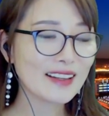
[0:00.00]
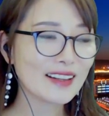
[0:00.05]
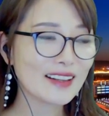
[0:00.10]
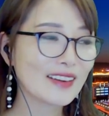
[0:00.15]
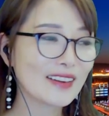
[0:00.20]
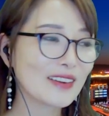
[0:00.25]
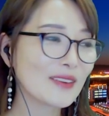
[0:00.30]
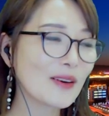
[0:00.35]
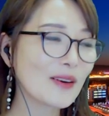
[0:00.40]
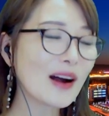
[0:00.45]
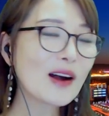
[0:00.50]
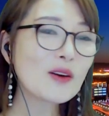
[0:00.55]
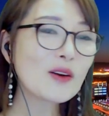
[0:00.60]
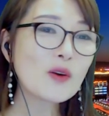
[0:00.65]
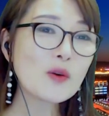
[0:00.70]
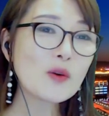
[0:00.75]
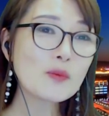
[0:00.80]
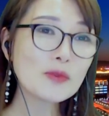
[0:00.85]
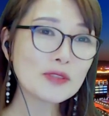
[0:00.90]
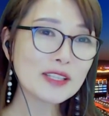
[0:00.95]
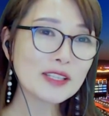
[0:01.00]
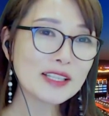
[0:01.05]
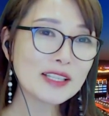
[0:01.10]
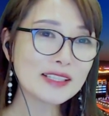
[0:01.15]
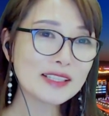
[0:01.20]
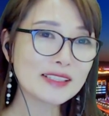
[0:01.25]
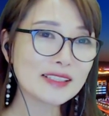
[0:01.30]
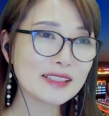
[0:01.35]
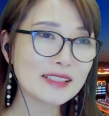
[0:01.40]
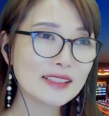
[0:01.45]
어학
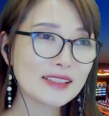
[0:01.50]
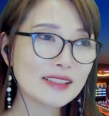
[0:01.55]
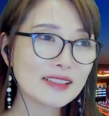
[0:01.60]
공부는